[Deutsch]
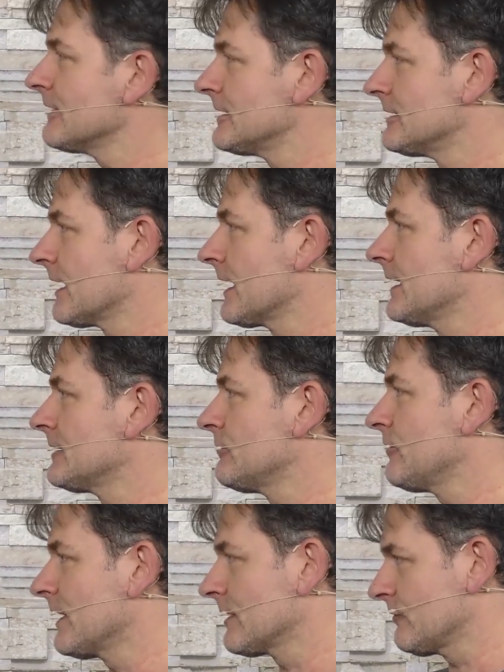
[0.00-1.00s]
wenn ich eine
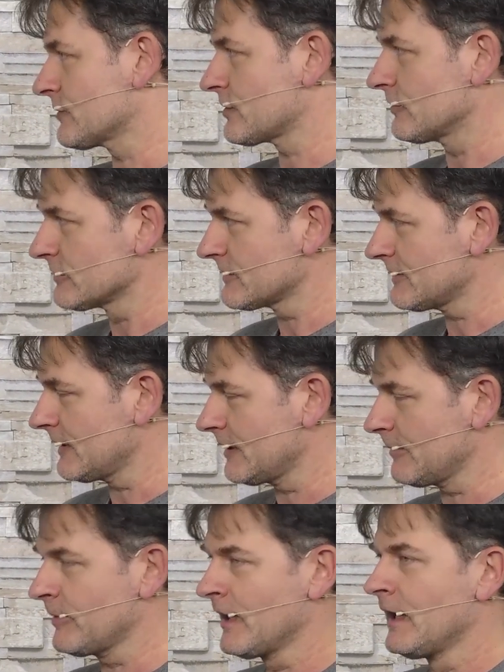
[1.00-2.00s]
relativ lange Verschlusszeit
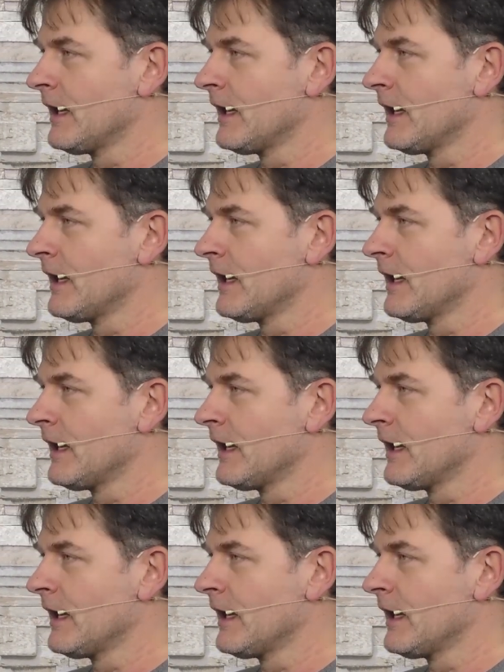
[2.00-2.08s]
habe.